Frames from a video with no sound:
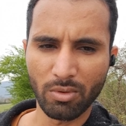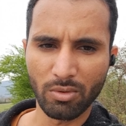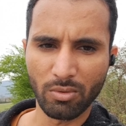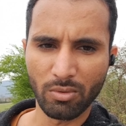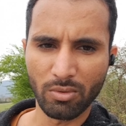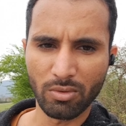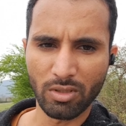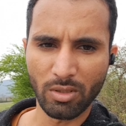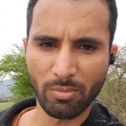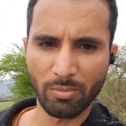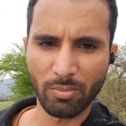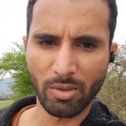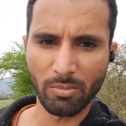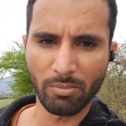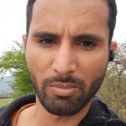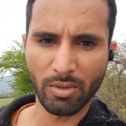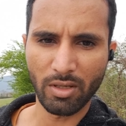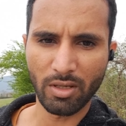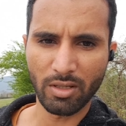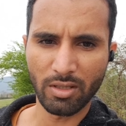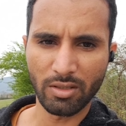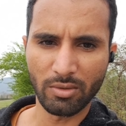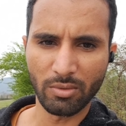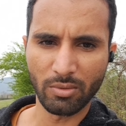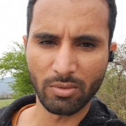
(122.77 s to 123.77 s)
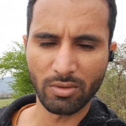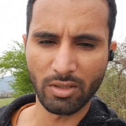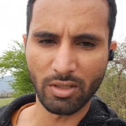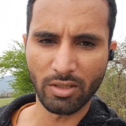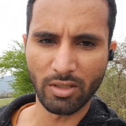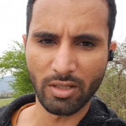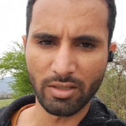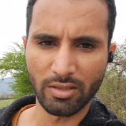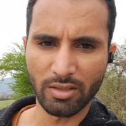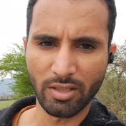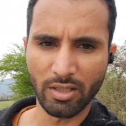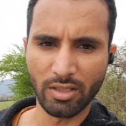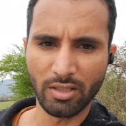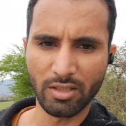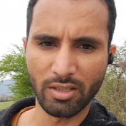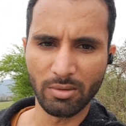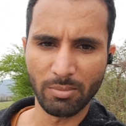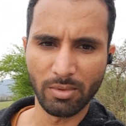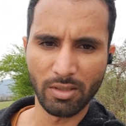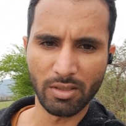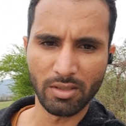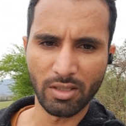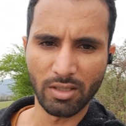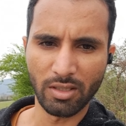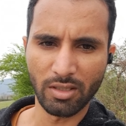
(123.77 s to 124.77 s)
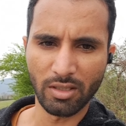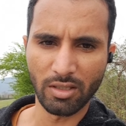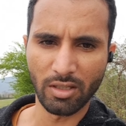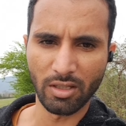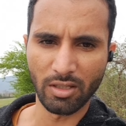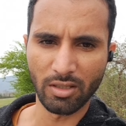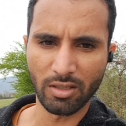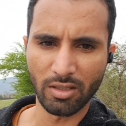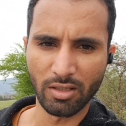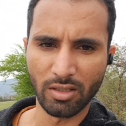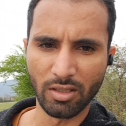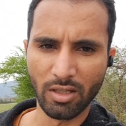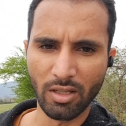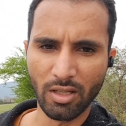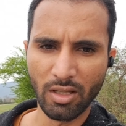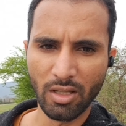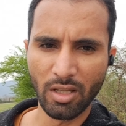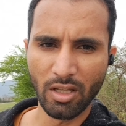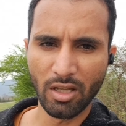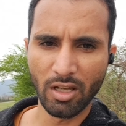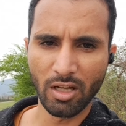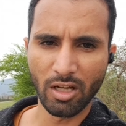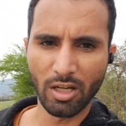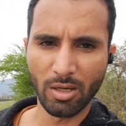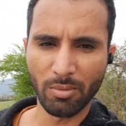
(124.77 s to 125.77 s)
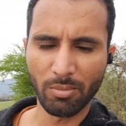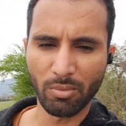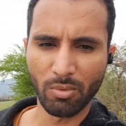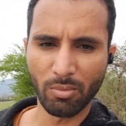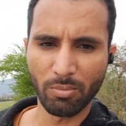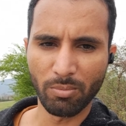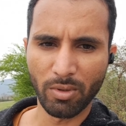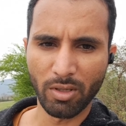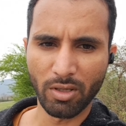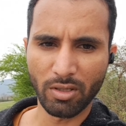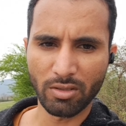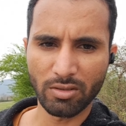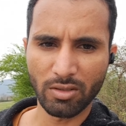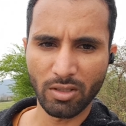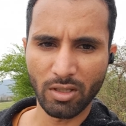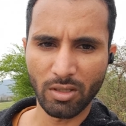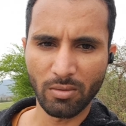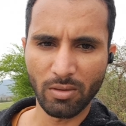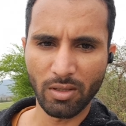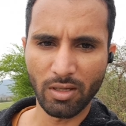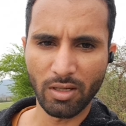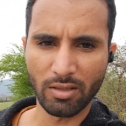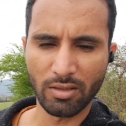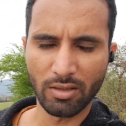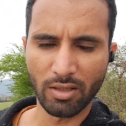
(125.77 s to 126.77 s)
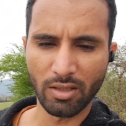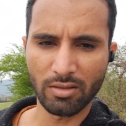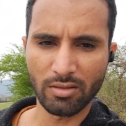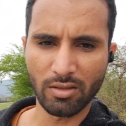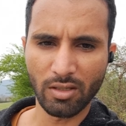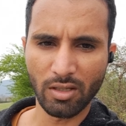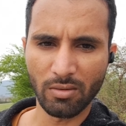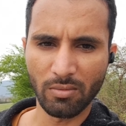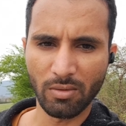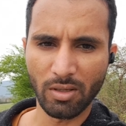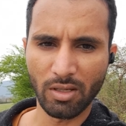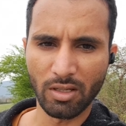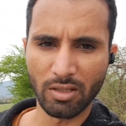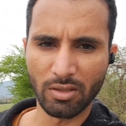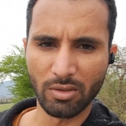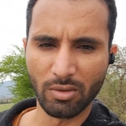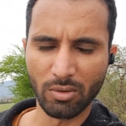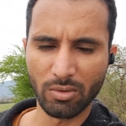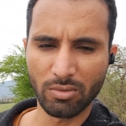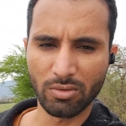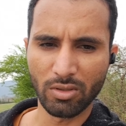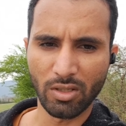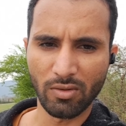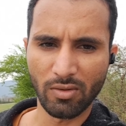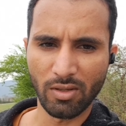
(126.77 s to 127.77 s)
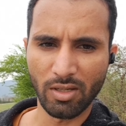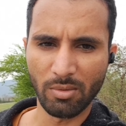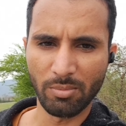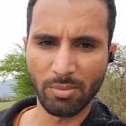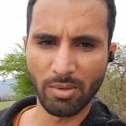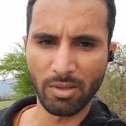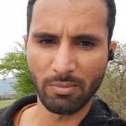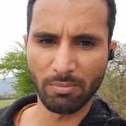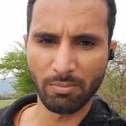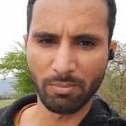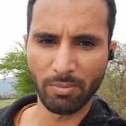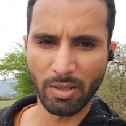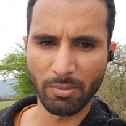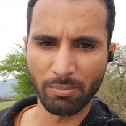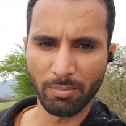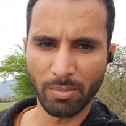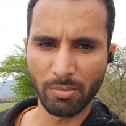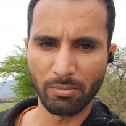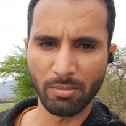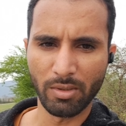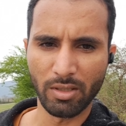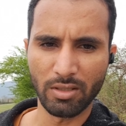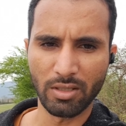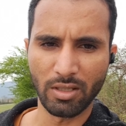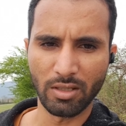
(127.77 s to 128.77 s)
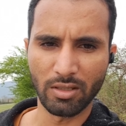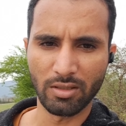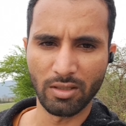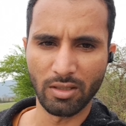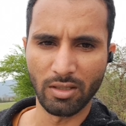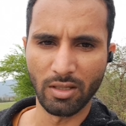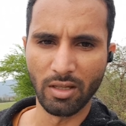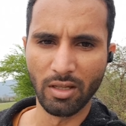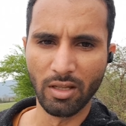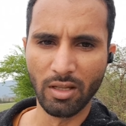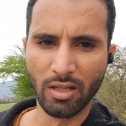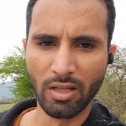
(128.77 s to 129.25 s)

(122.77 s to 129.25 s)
जो है परमानेंट जो है नेशनलिटी मिल जाएगी यहाँ की आपको पाँच साल वाले दस साल वाले दो साल वाले भी पेपर मिल सकते हैं